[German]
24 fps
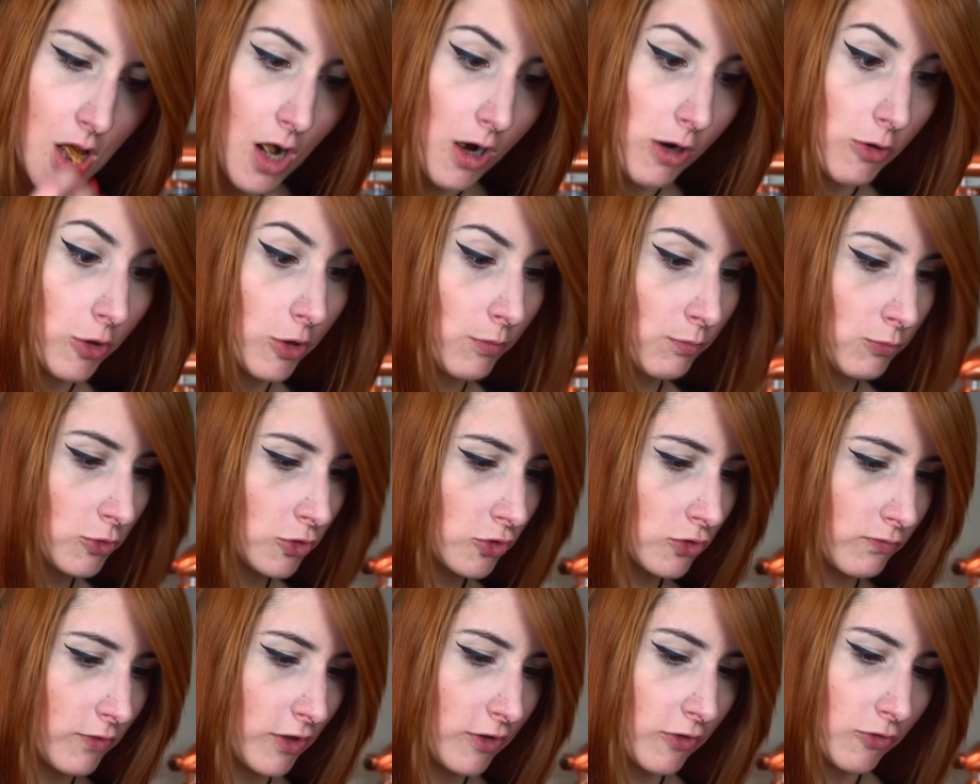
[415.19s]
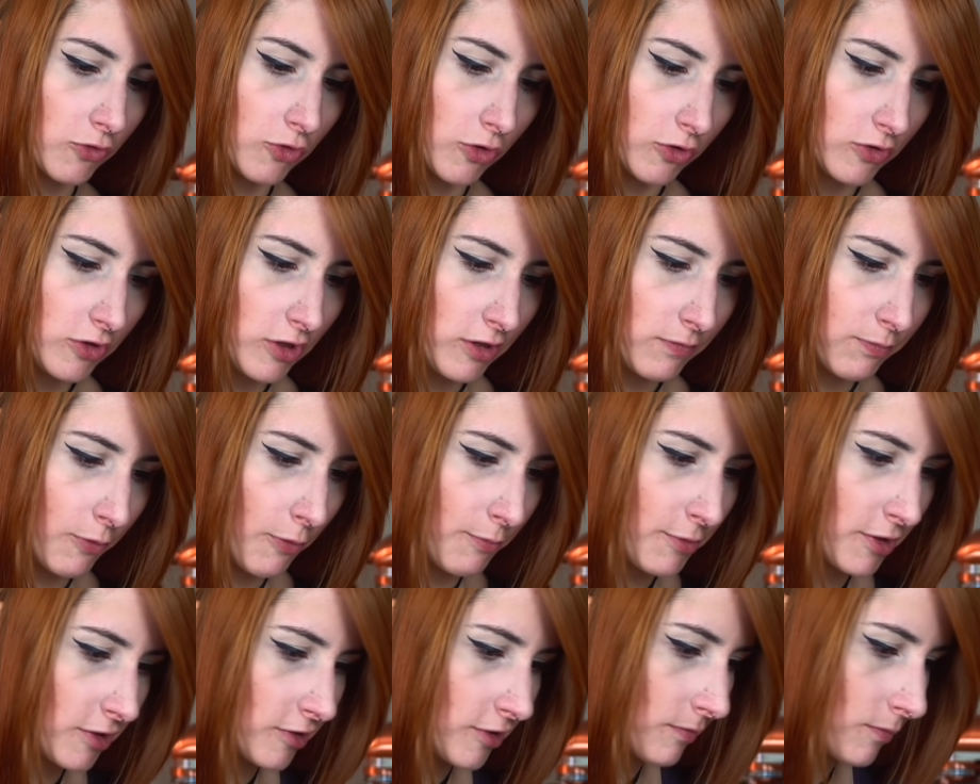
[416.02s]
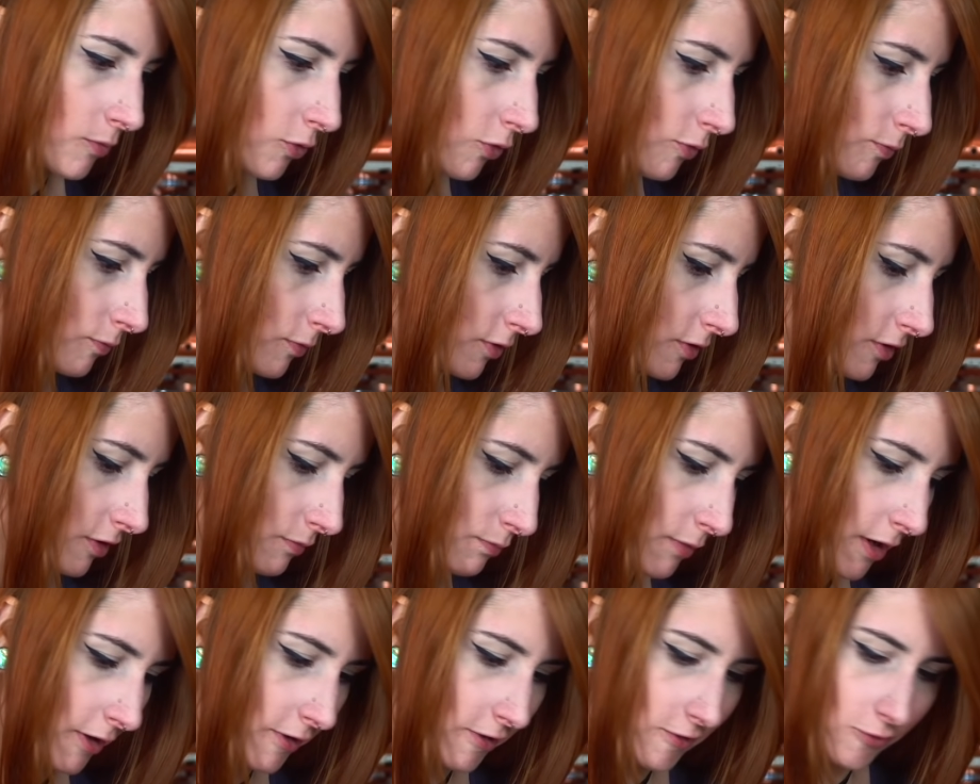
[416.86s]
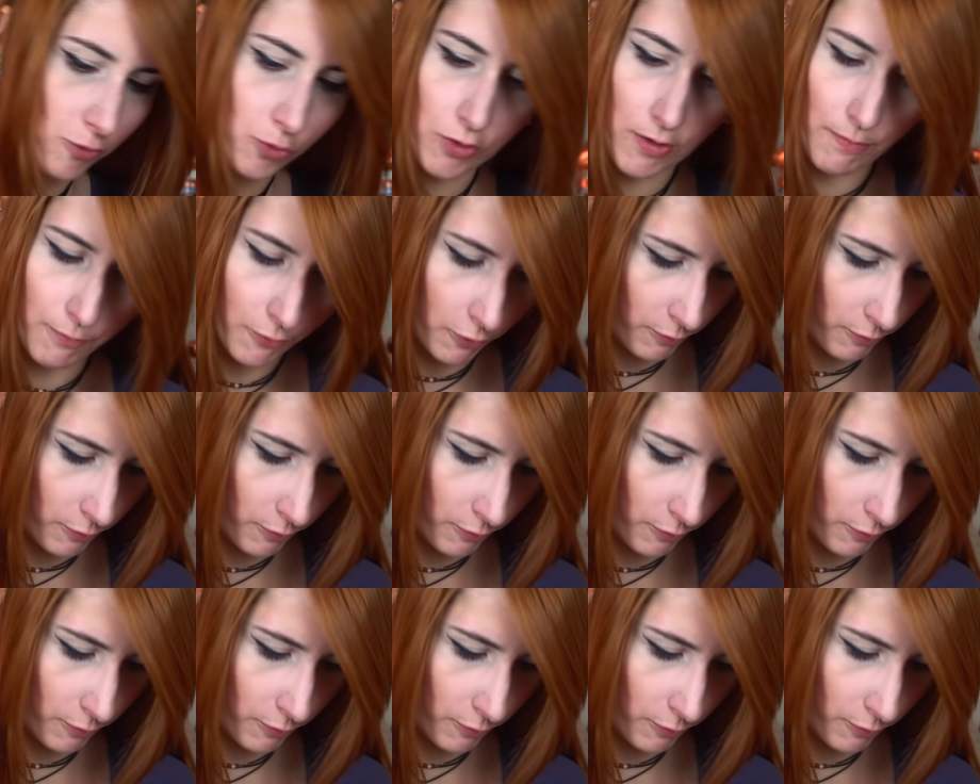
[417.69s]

Aber ihr müsst, wenn ihr es noch nicht probiert habt, unbedingt mal Granola